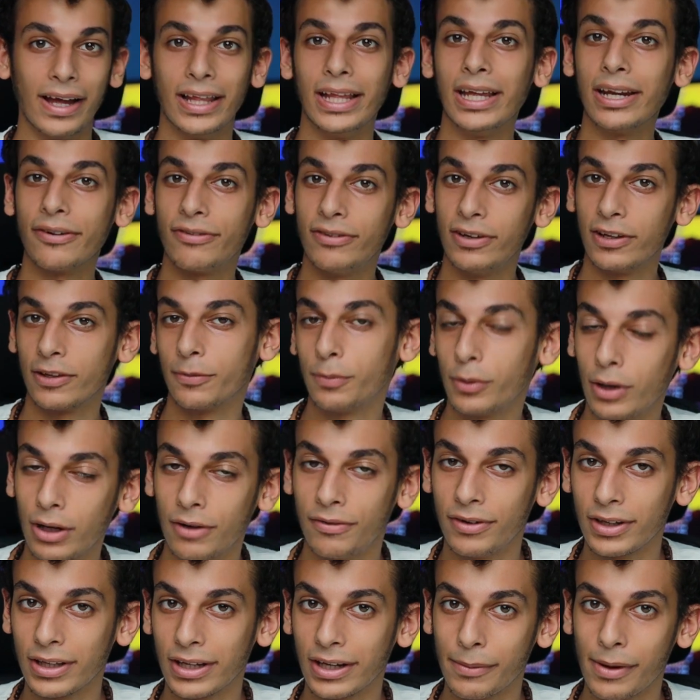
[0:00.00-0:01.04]
انا عارف الناس بقى
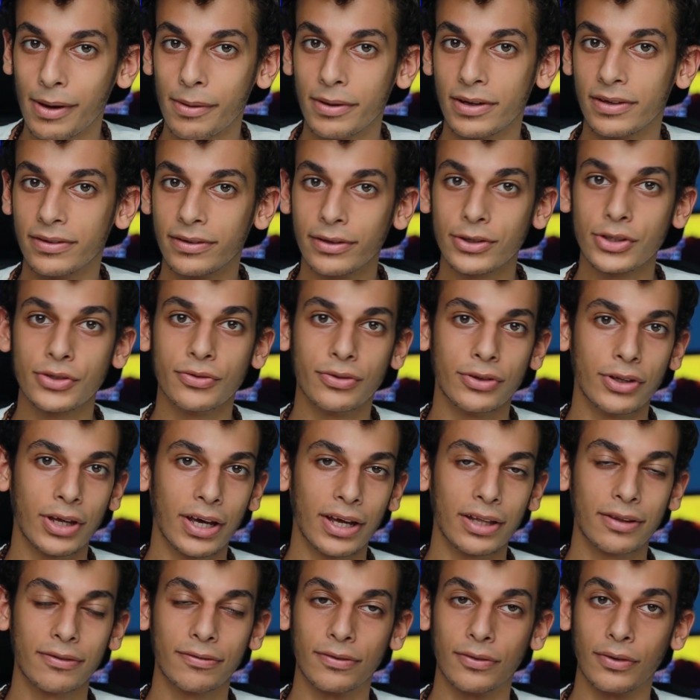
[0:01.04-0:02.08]
فاتت يا جماعه ما نزلتش
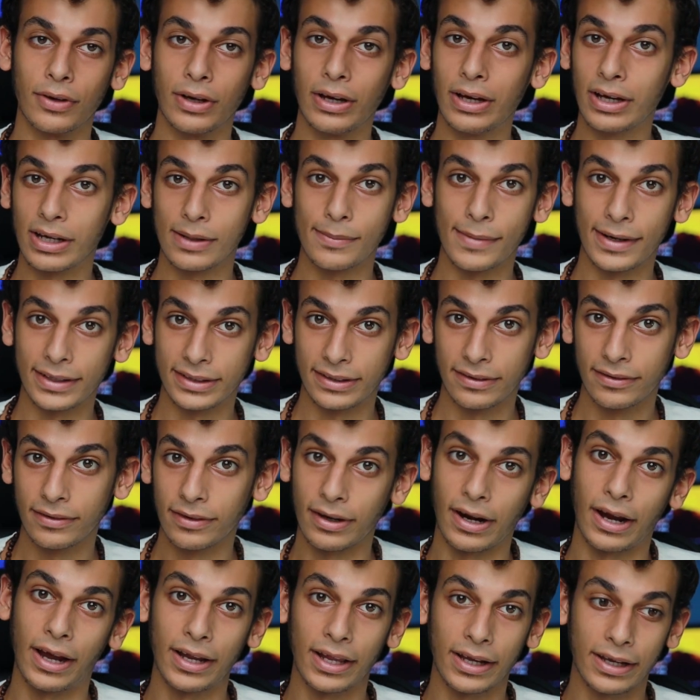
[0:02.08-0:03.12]
فيديوهات فانا بعتذر
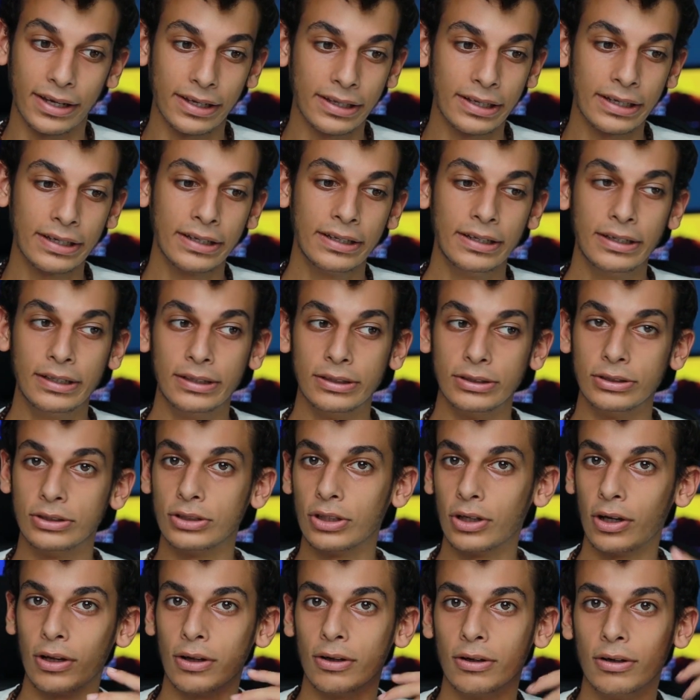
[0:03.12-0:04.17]
على كده ان
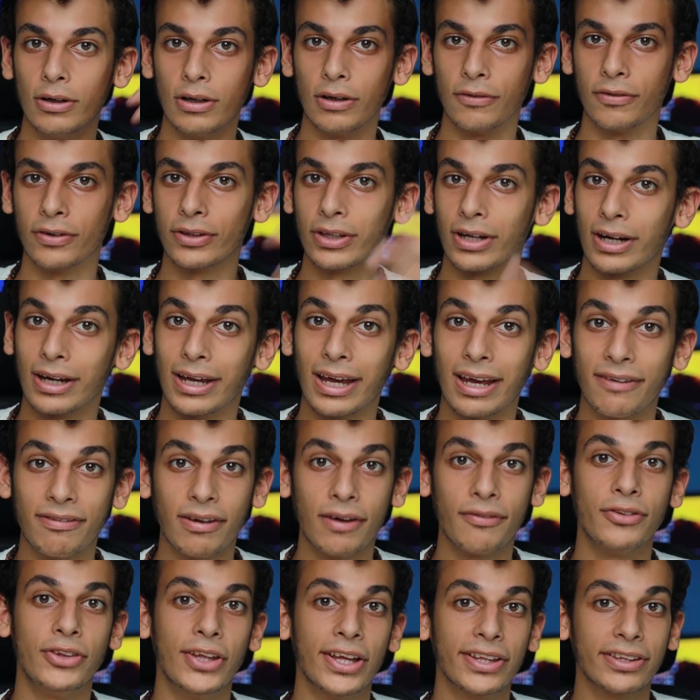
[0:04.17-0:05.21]
شاء الله الفتره الجايه
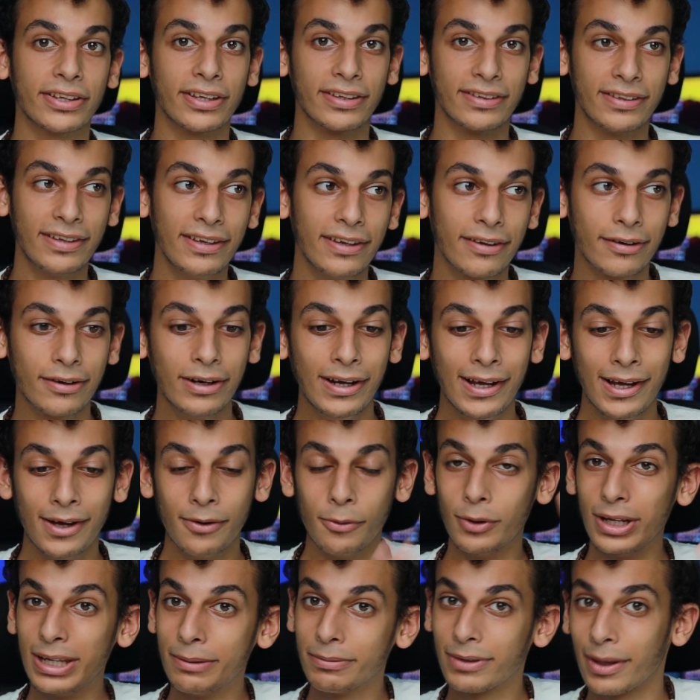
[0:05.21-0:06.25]
فيها فيديوهات كتير
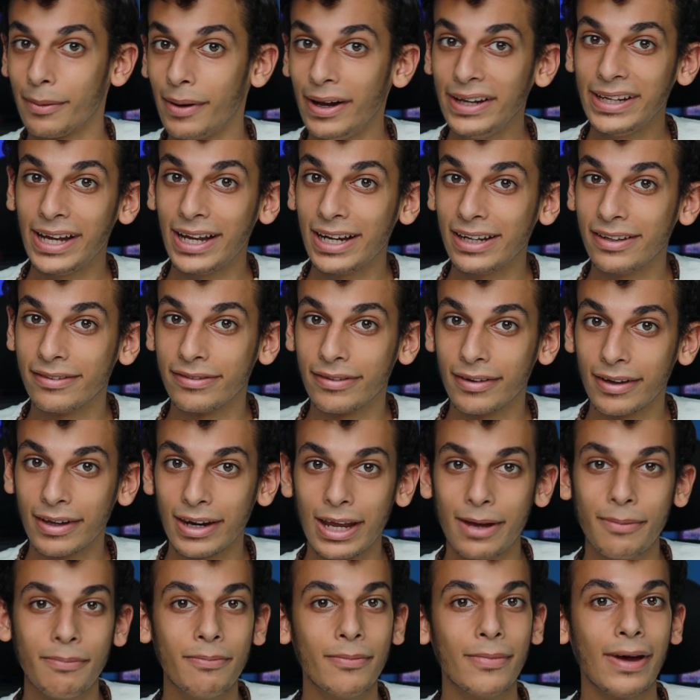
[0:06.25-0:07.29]
واللي متابعني على
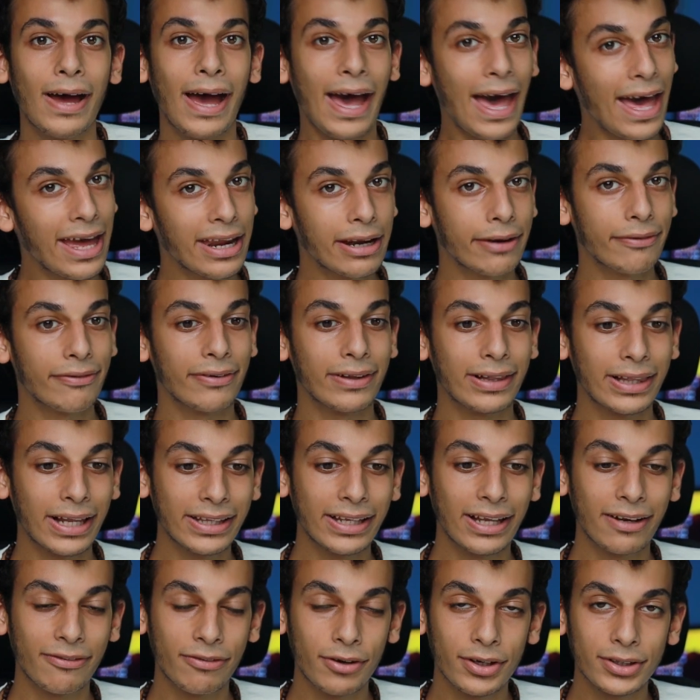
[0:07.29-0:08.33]
الانستجرام عارف ان
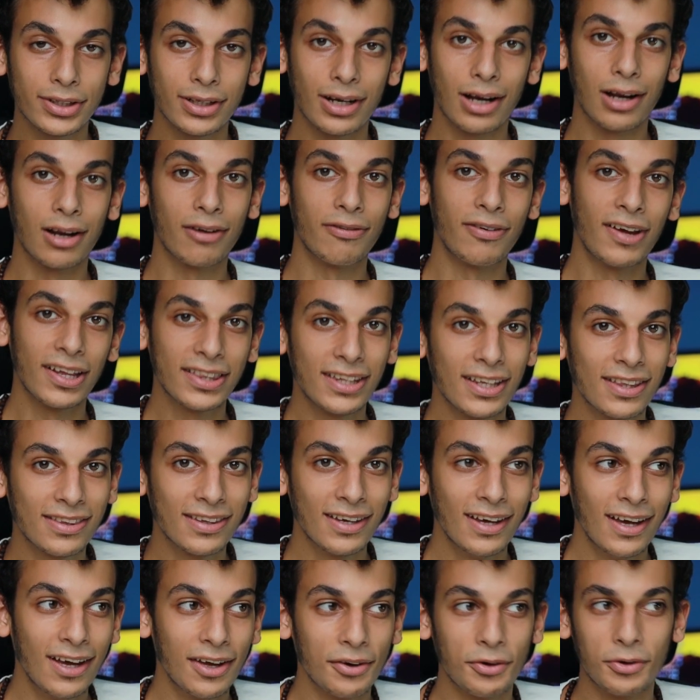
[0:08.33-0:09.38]
انا الفتره اللي فاتت
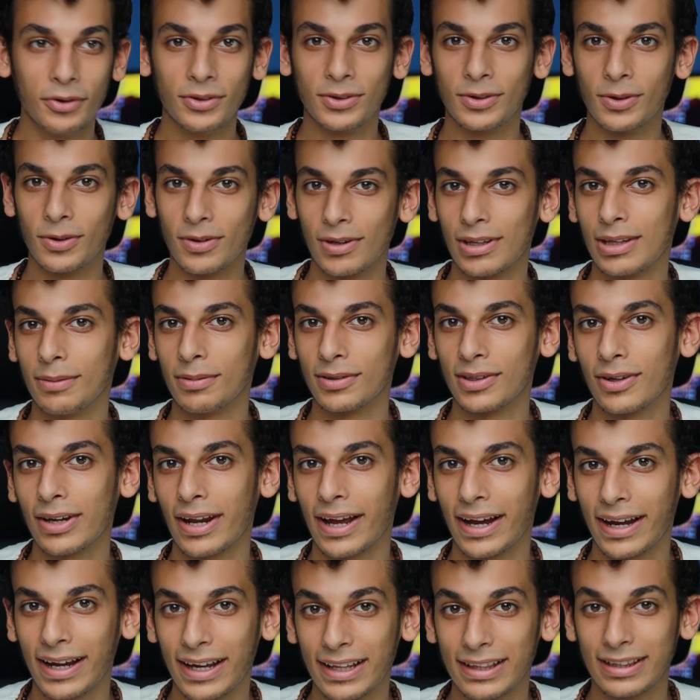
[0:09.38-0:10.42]
كنت اوريدي بصور
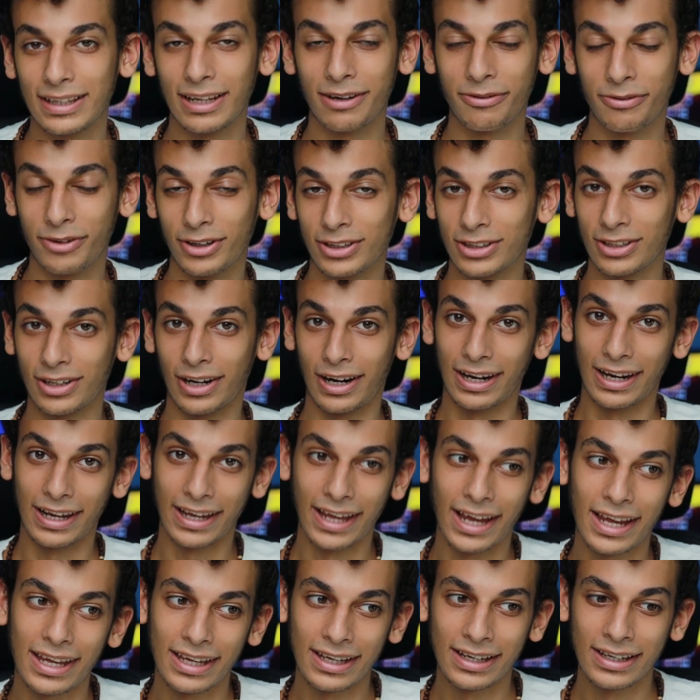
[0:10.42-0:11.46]
حاجات للفتره اللي
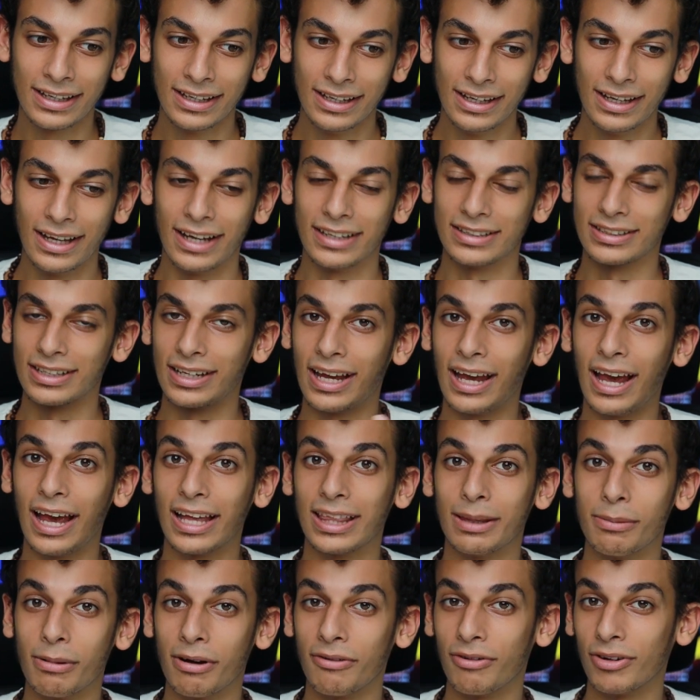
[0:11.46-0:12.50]
جايه عشان هي
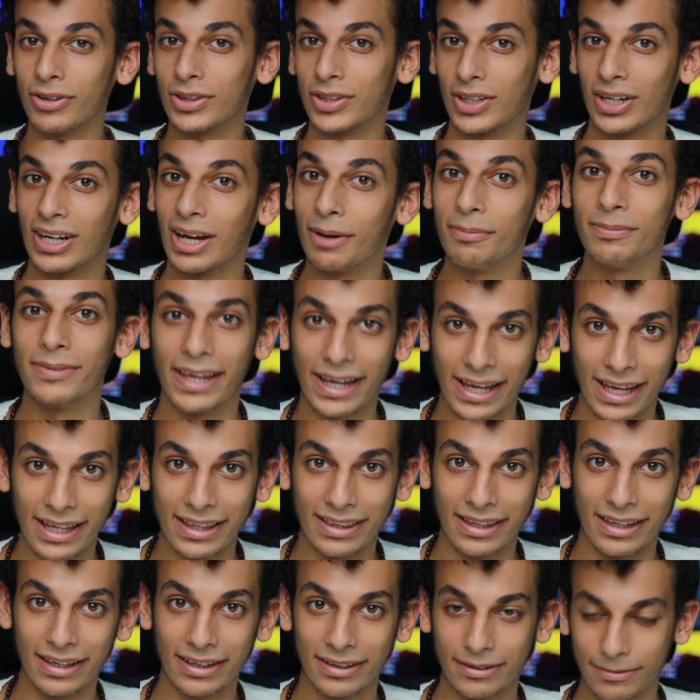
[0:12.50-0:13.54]
هتبقى فتره جامده
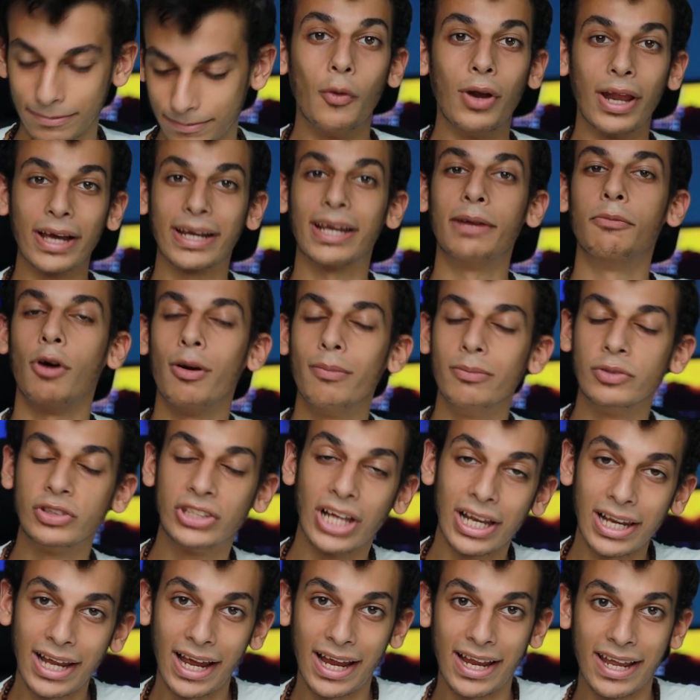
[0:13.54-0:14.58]
جدا ولكن المهم مش
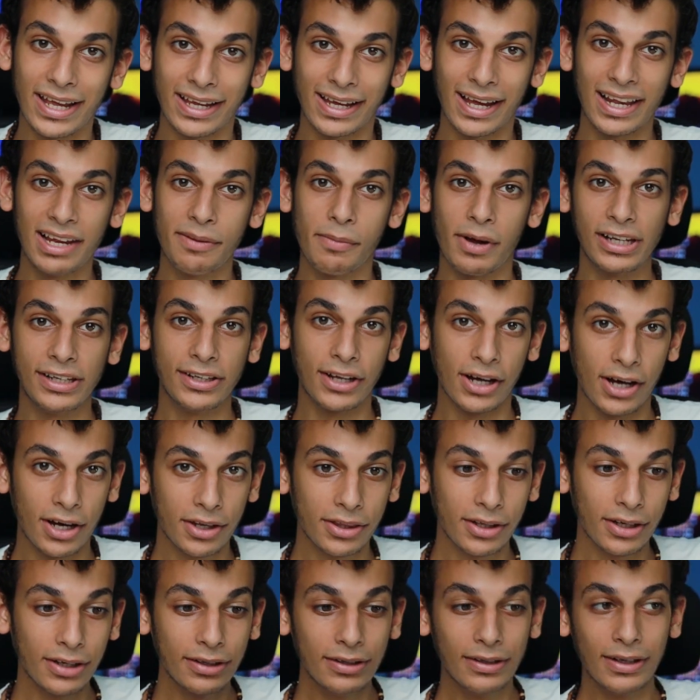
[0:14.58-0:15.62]
ده اللي هنتكلم عليه
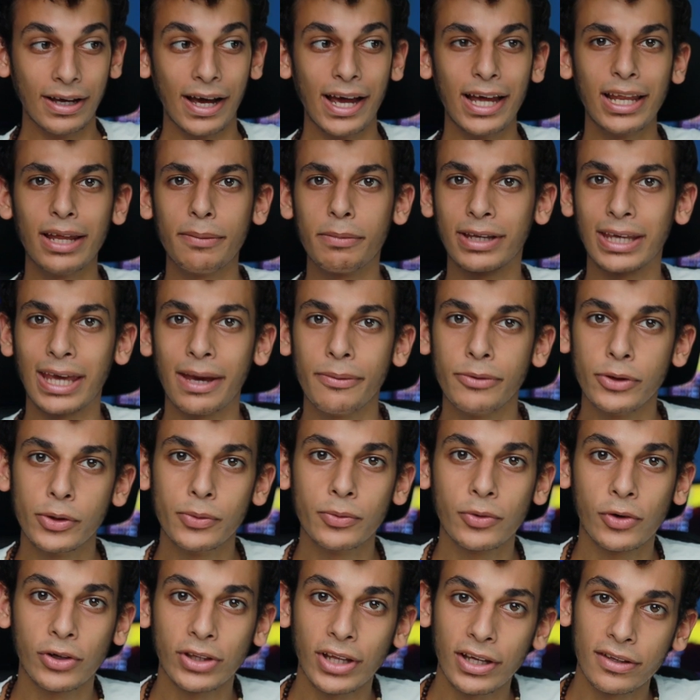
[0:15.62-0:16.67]
النهارده انا من كام
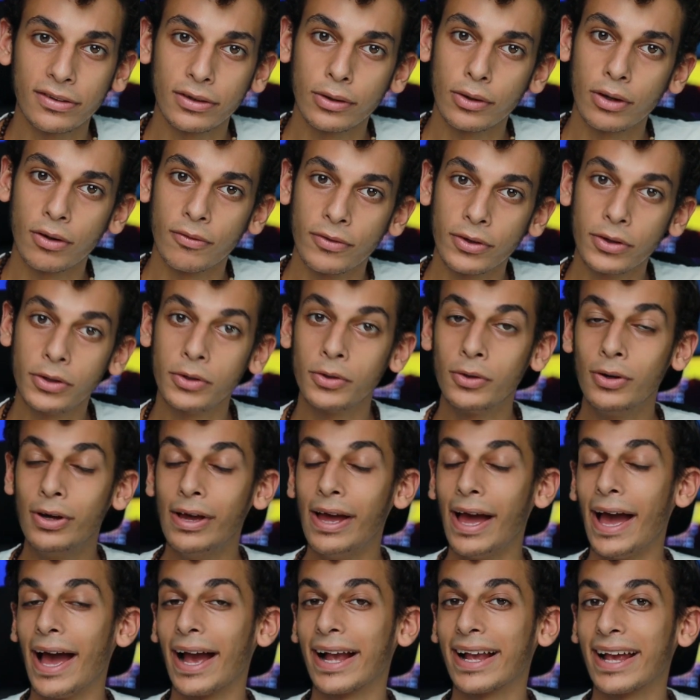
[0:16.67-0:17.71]
يوم كنت عايز اصور فيديو
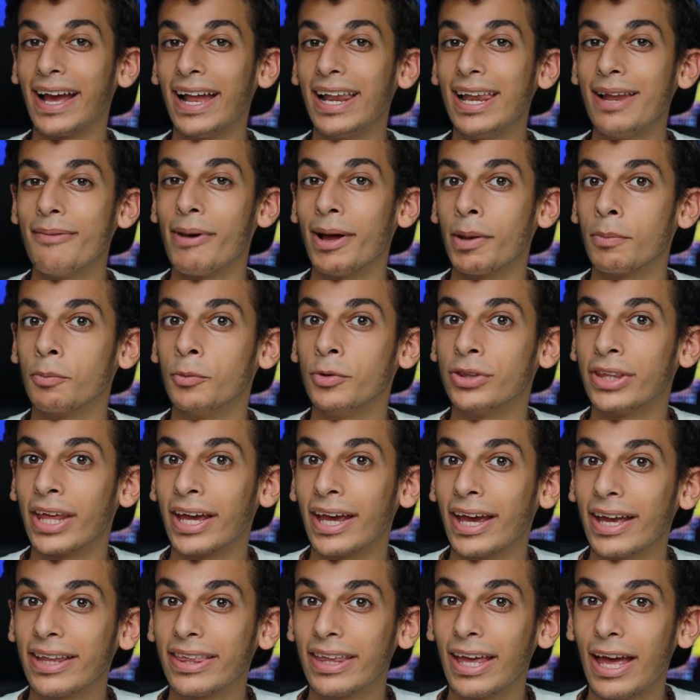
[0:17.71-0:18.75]
اتكلم عن
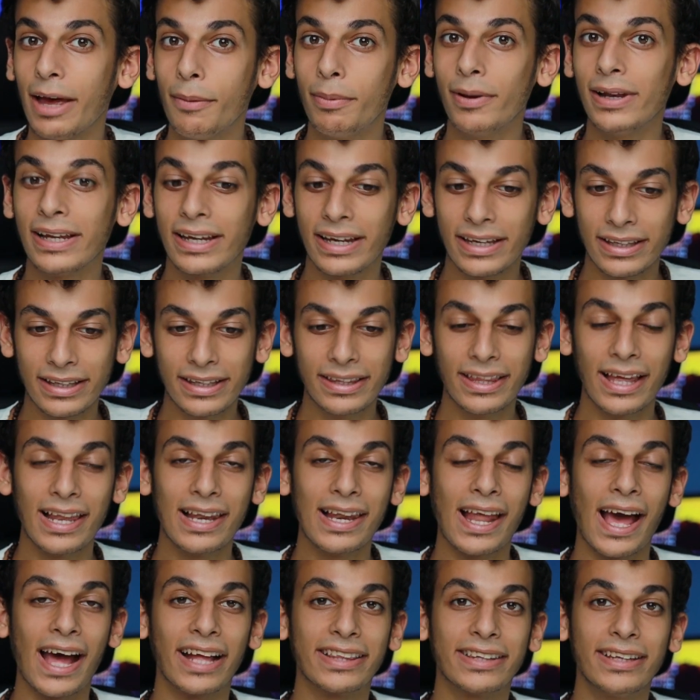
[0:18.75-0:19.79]
منتجات ابل الجديده
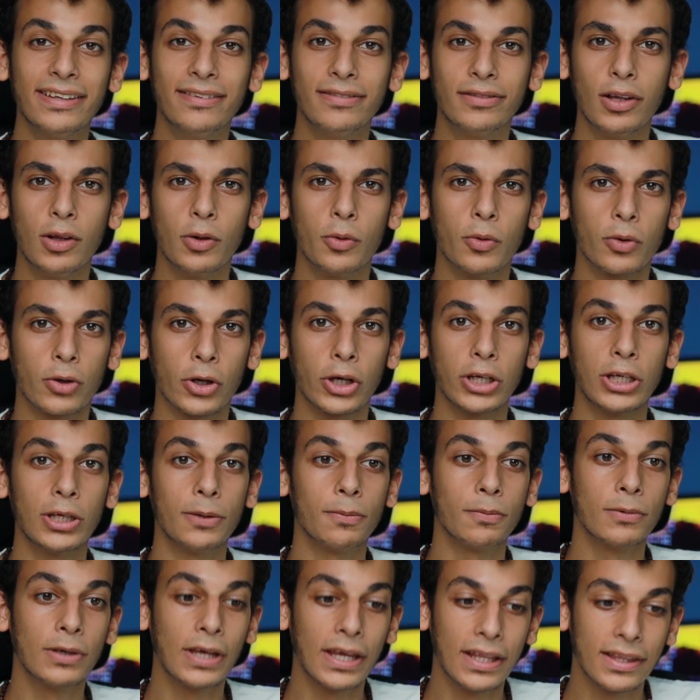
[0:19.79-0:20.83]
اللي هتنزل
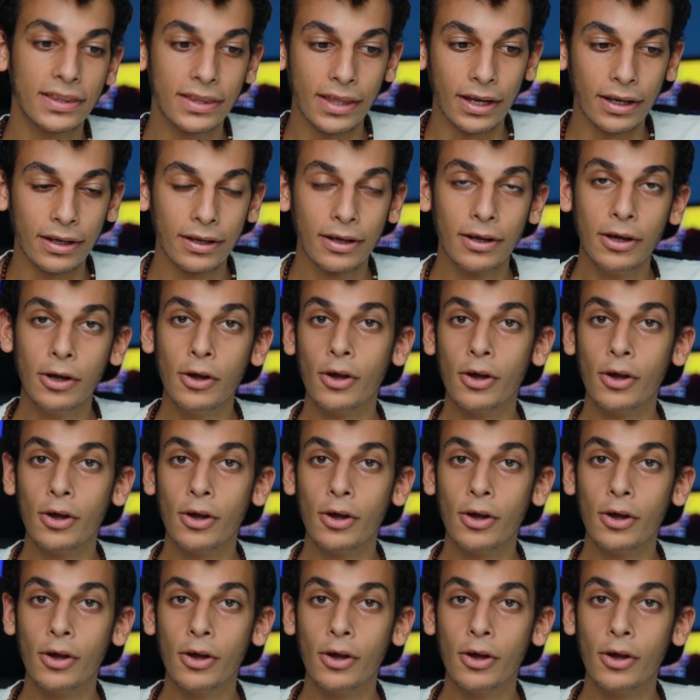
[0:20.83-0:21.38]
قريب جدا